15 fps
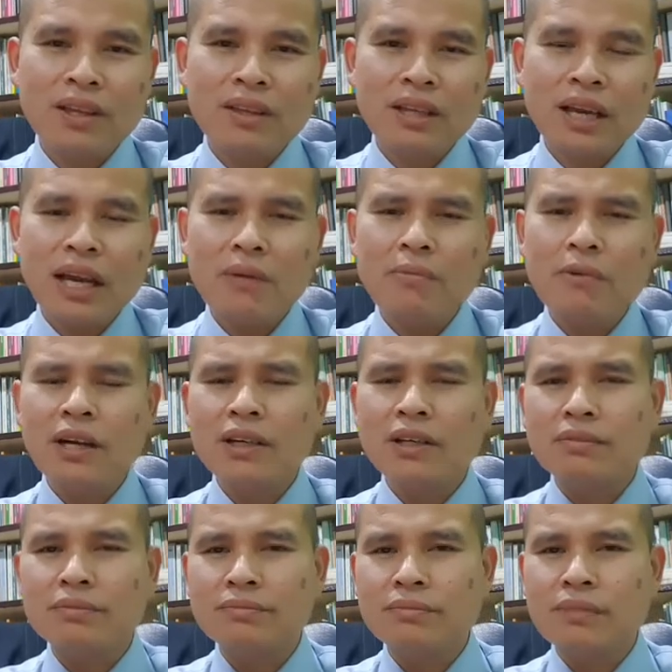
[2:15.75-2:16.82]
แต่แล้ววันห
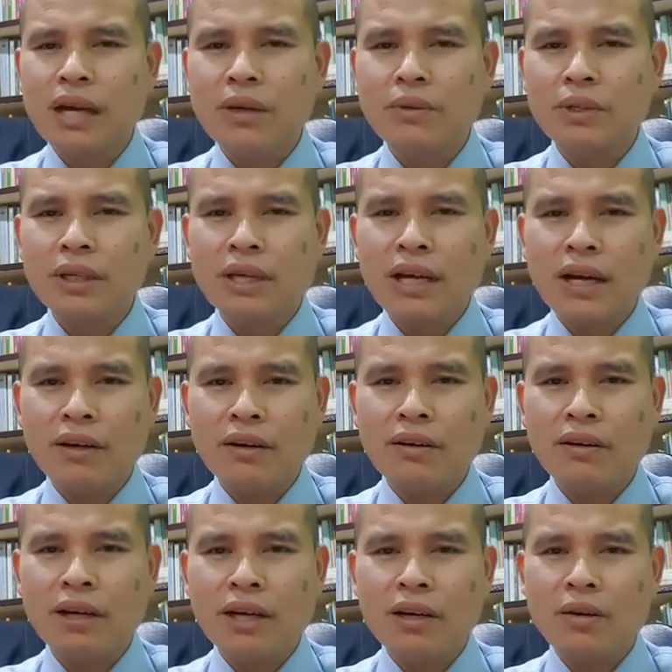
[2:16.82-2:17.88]
นึ่ง นายอุทยาน
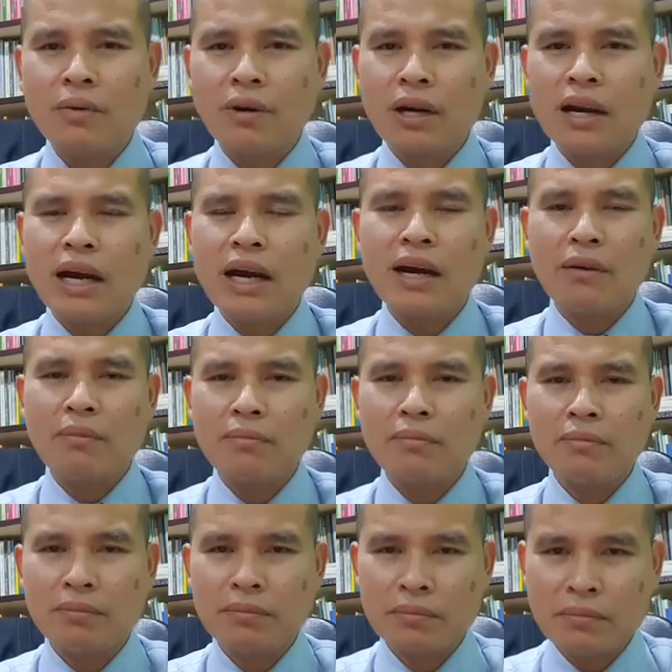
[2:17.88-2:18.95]
ก็ได้ลงกล้า
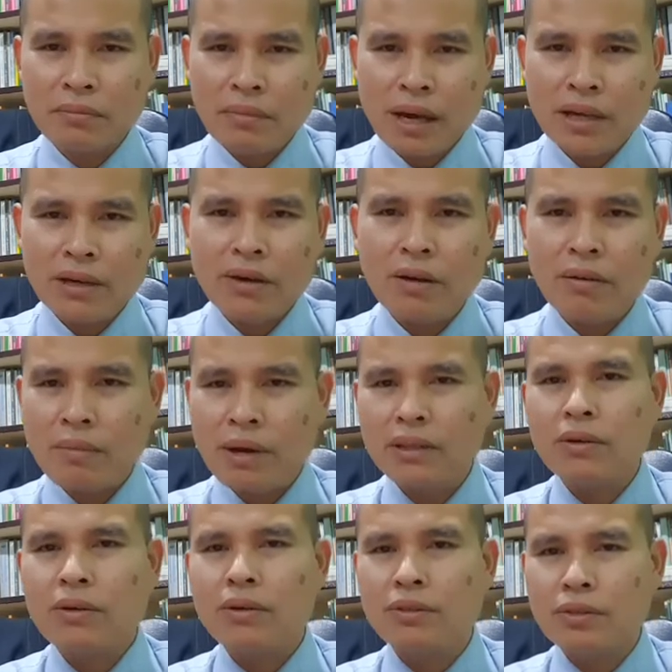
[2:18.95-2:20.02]
ไม้ดอกไม้
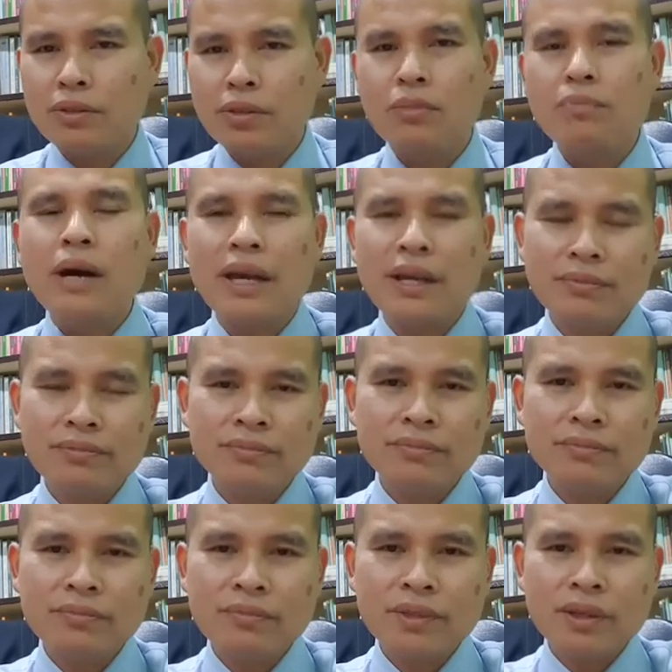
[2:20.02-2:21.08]
ต้นชุดใหม่
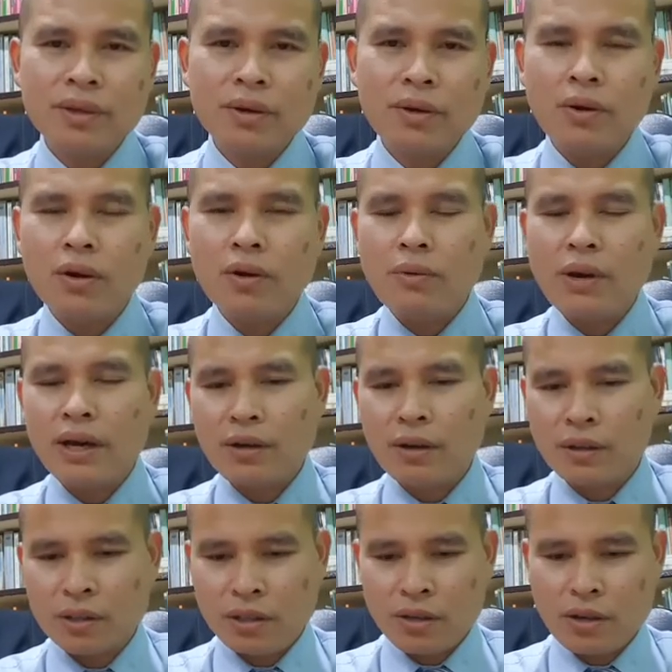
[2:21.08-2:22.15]
ลงเอาไว้
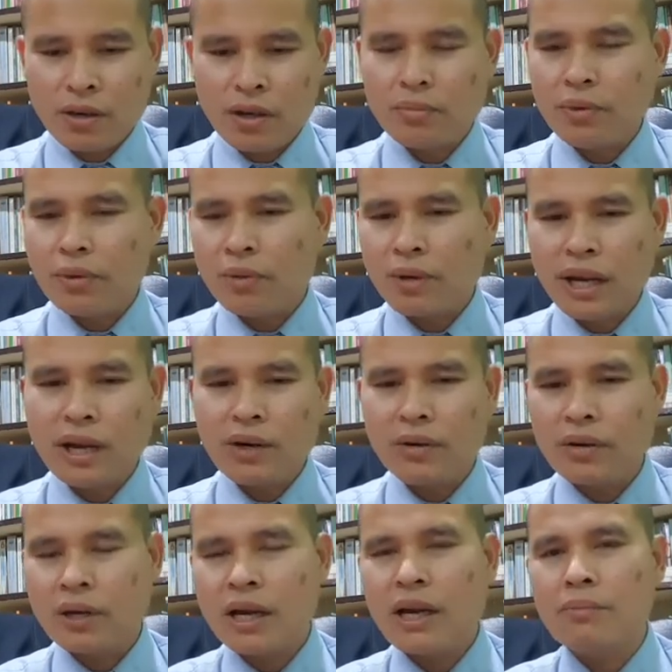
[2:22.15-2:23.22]
ก็ถนอมดูแลร
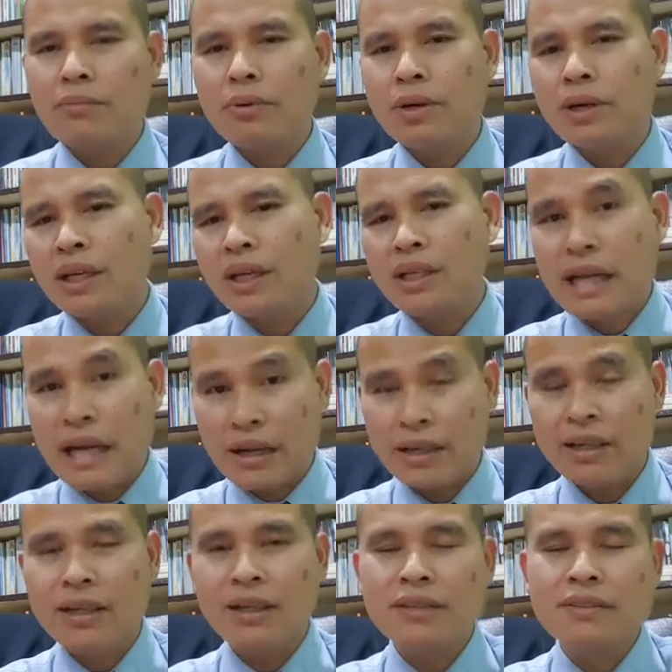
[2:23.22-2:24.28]
ดน้ำพรวนดินอย่าง
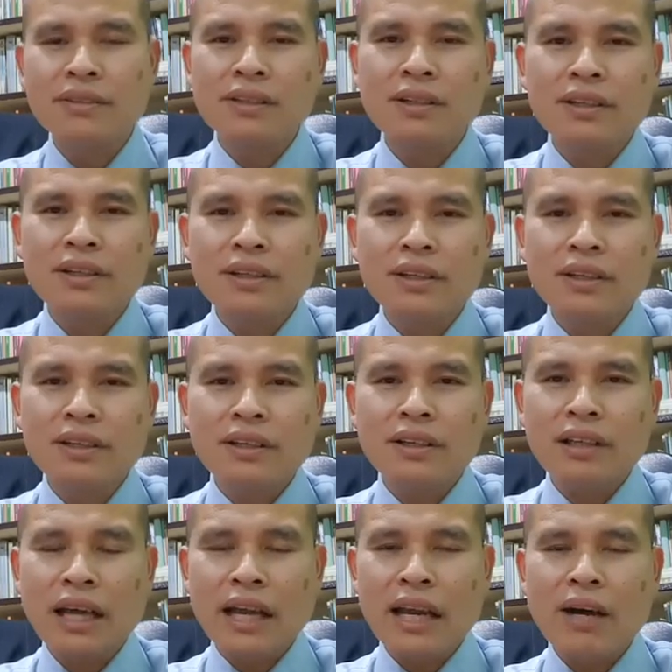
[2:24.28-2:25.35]
ดี
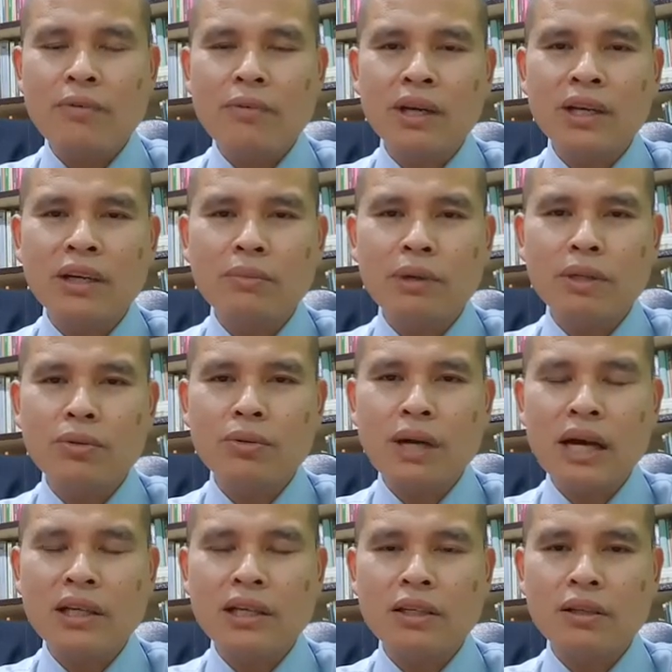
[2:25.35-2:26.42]
แต่แล้ววันหนึ่งมีธุ
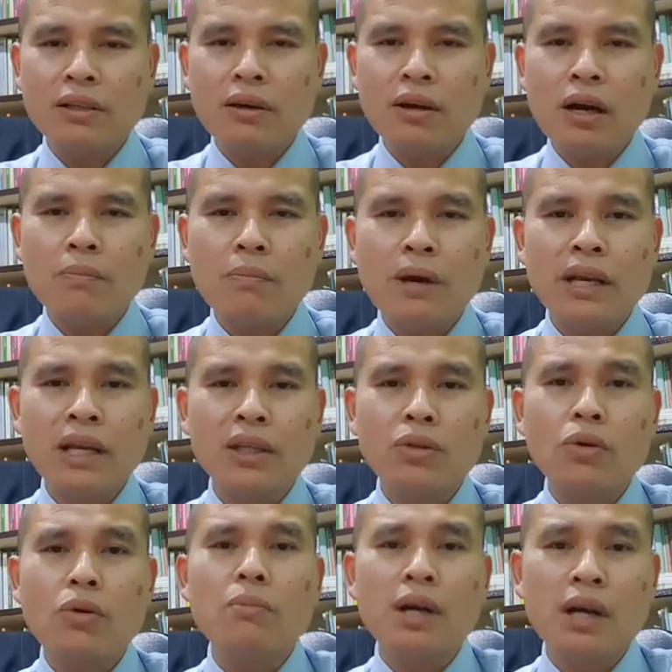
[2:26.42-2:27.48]
ระที่จะต้องเข้าไปใน
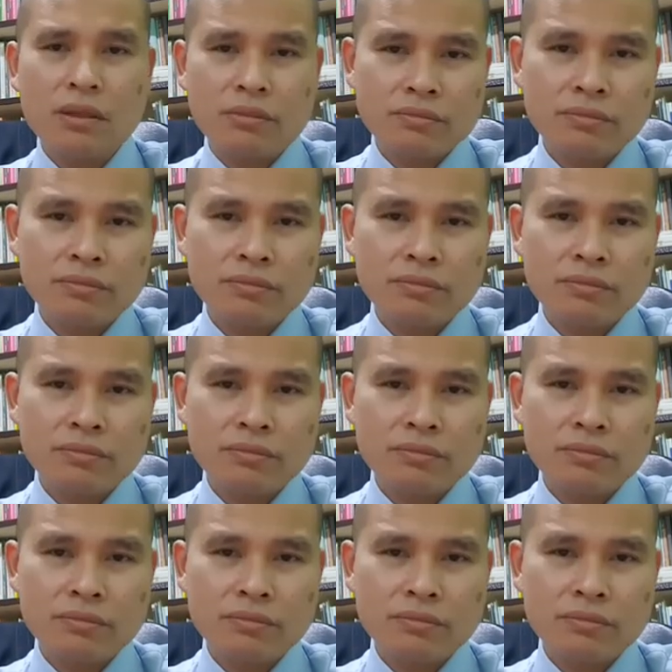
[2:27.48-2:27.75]
ตัวเมือง